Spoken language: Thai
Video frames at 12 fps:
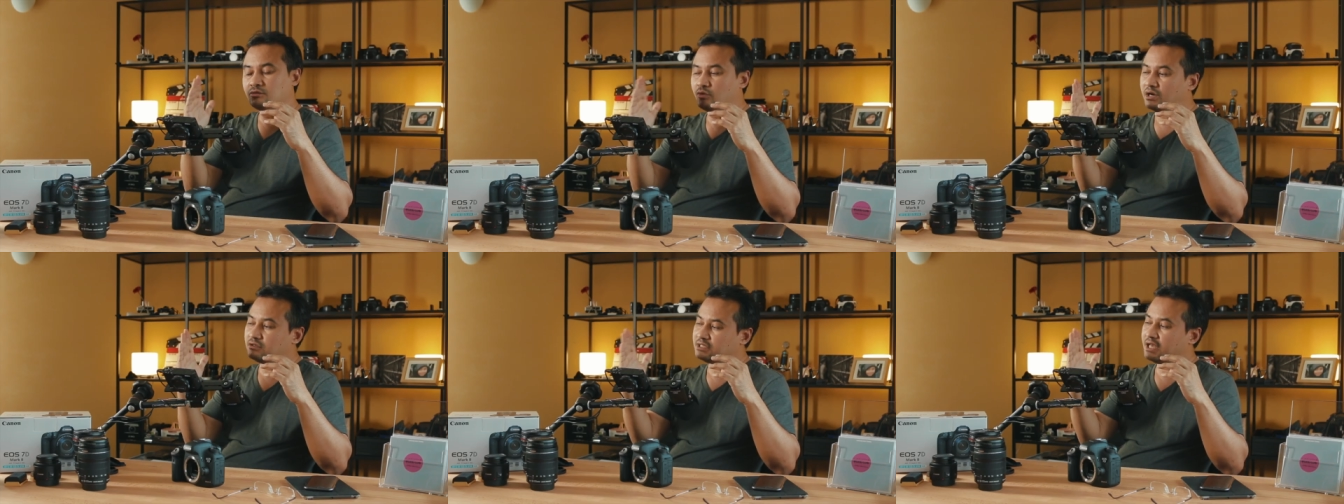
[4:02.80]
สมม
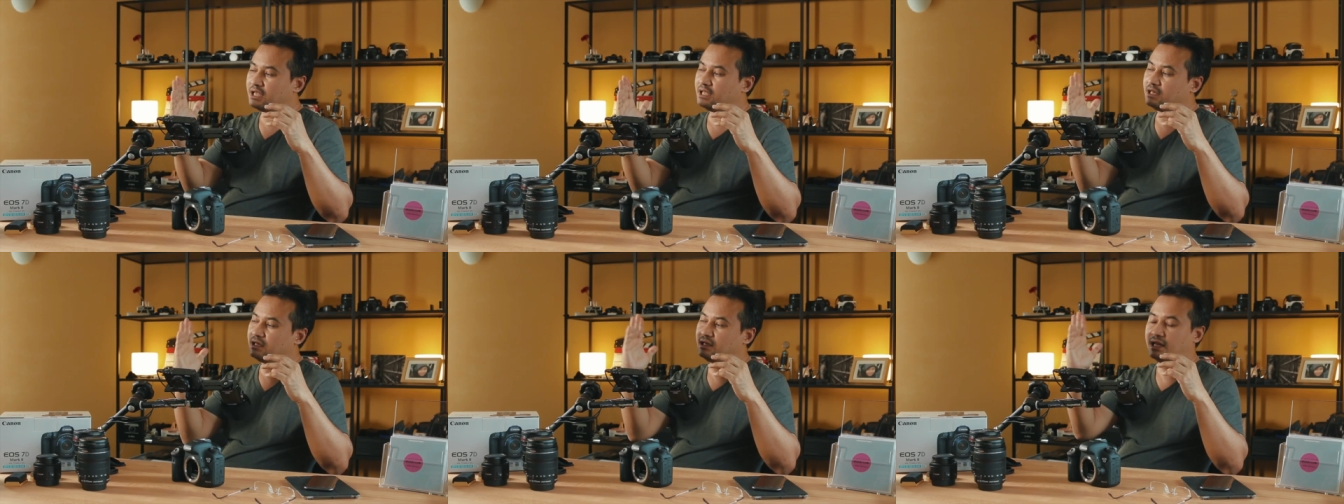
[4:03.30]
ติว่าเราใช้
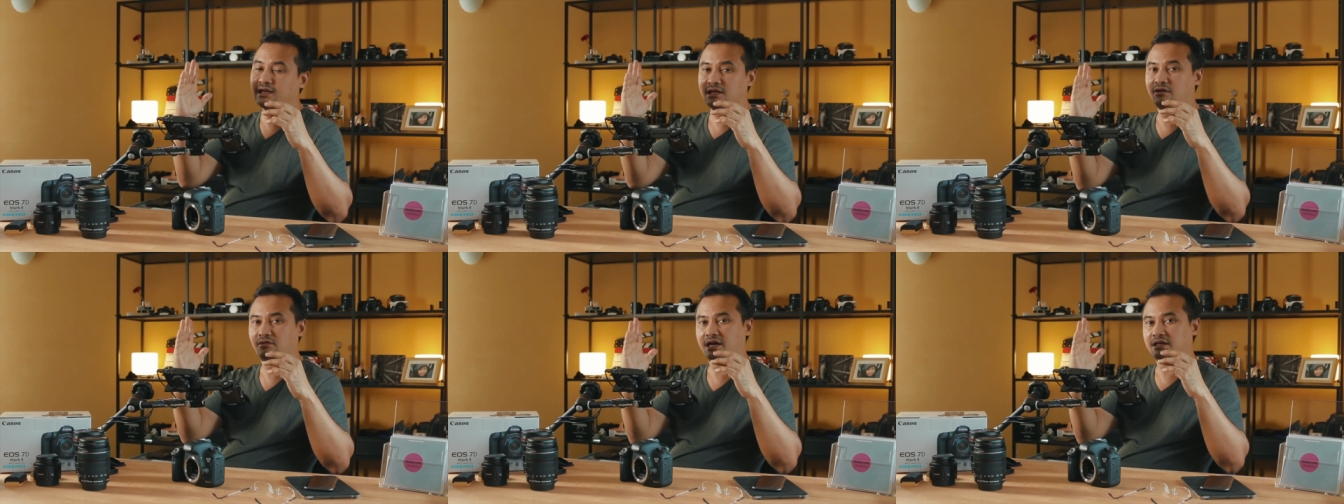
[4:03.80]
เลนส์
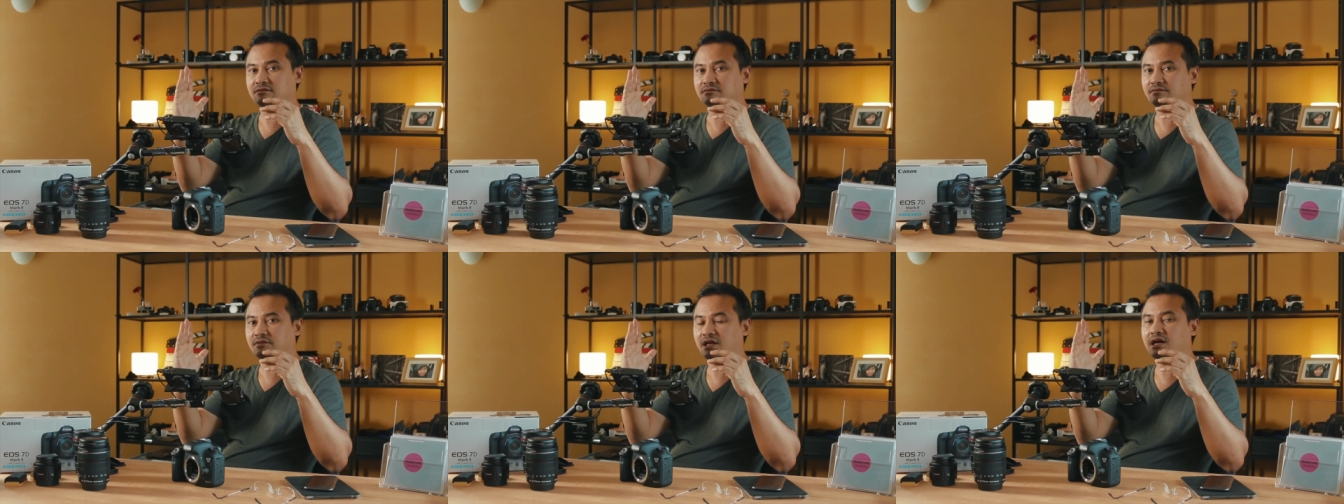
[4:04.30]
เดียวกัน
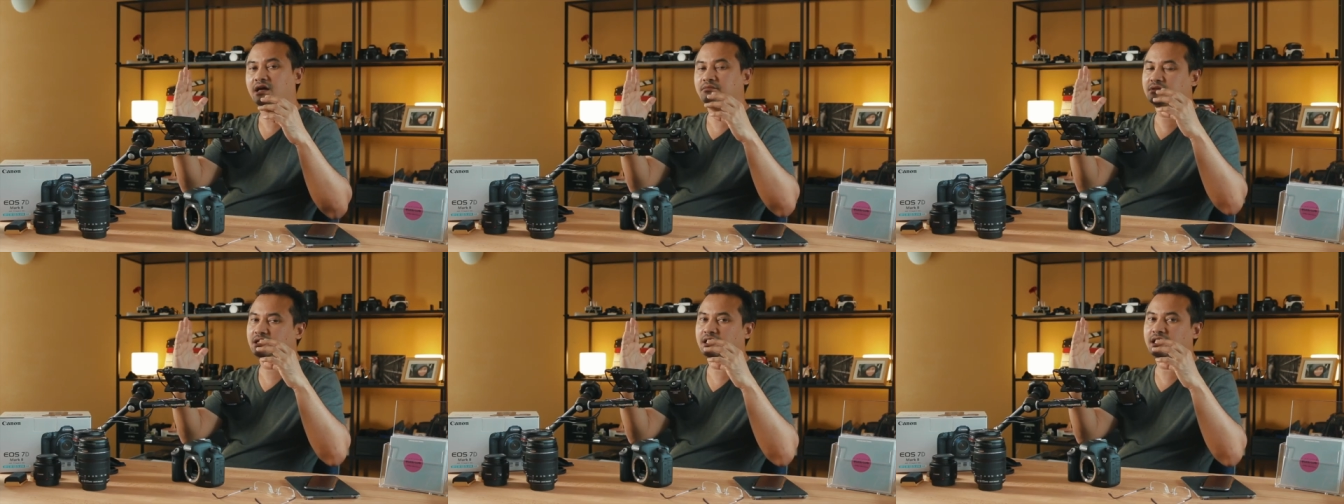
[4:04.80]
นะครับ
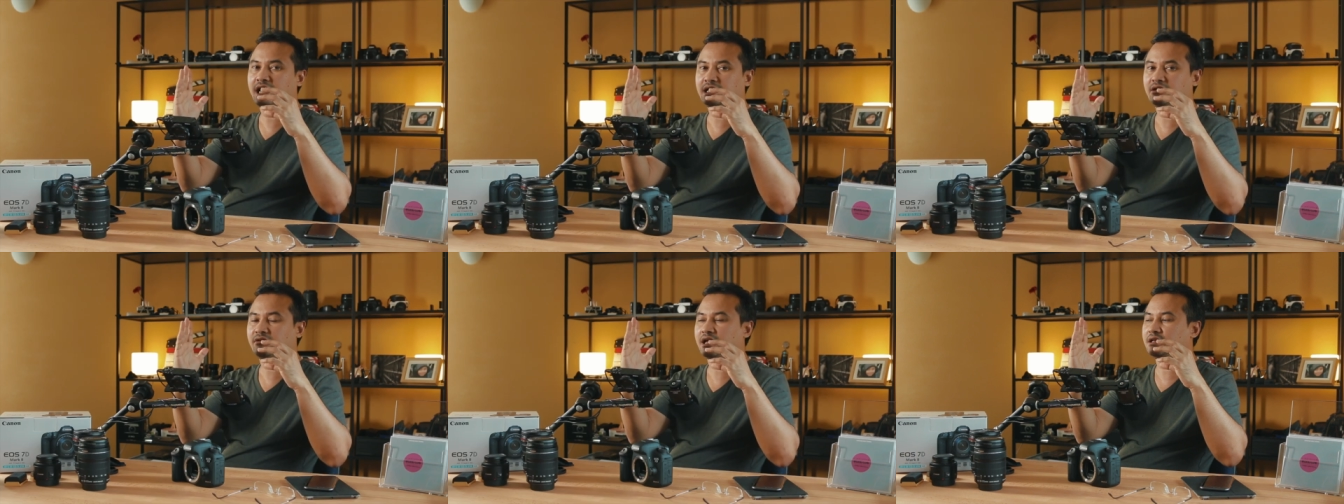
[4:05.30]
ที่ระยะ
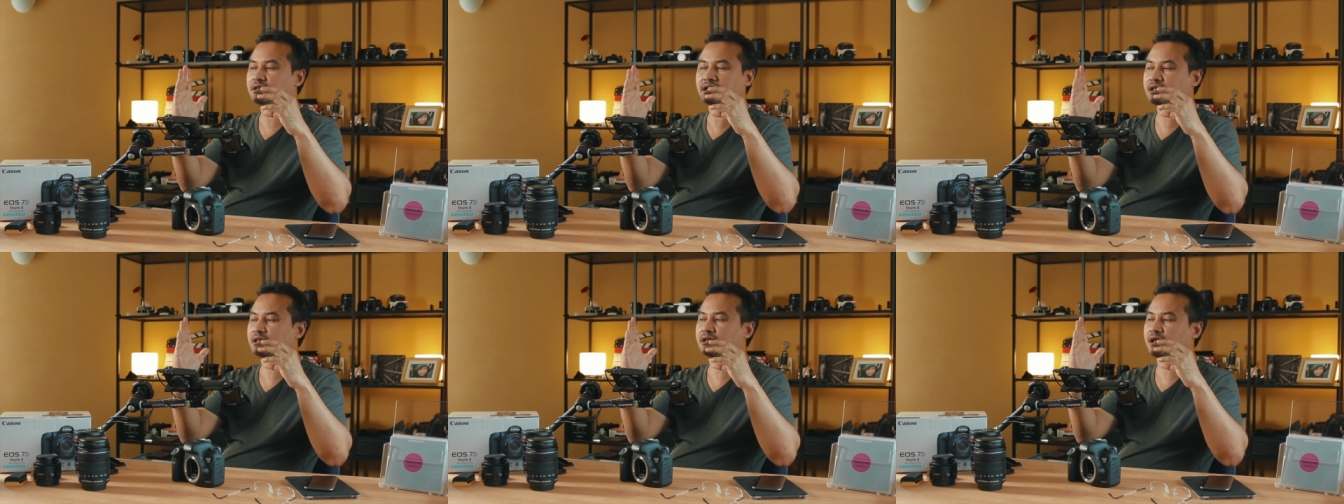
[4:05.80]
เดียวกันหรือ
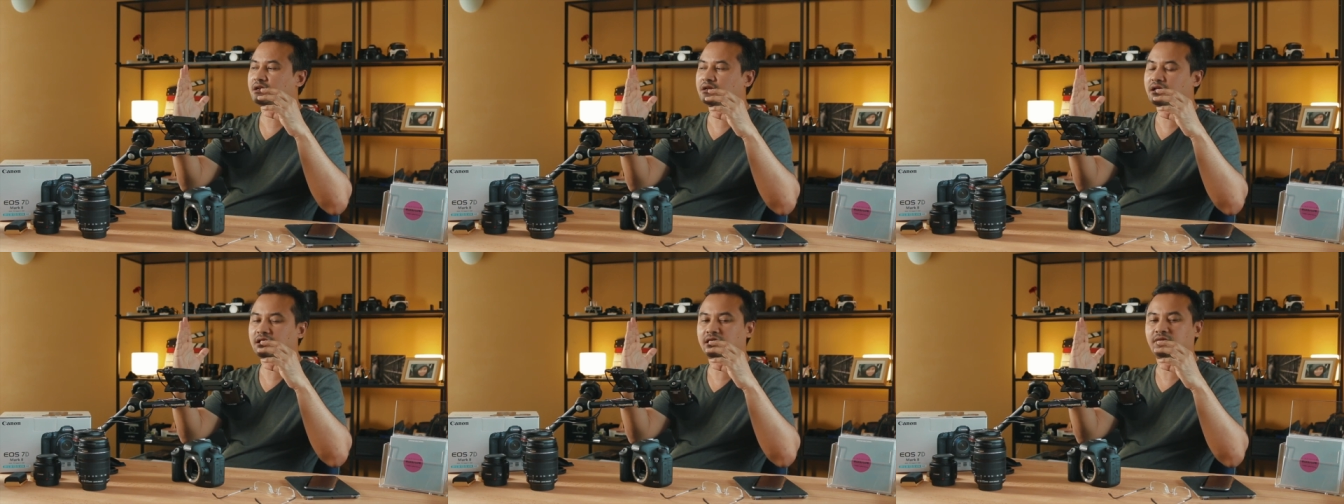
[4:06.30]
อะไรต่างๆนา
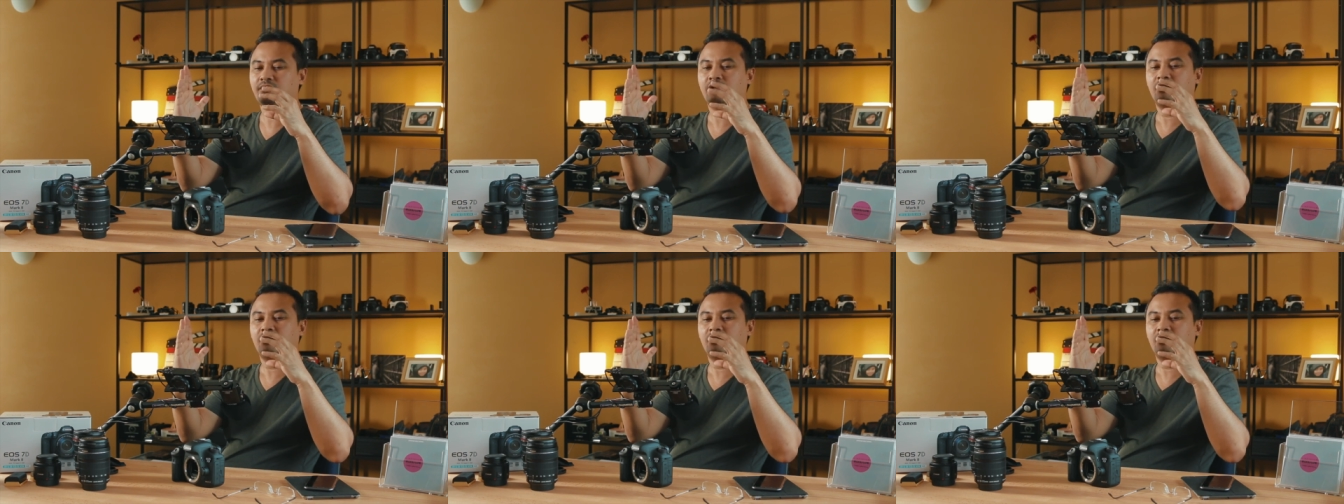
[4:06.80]
นาเนี่ย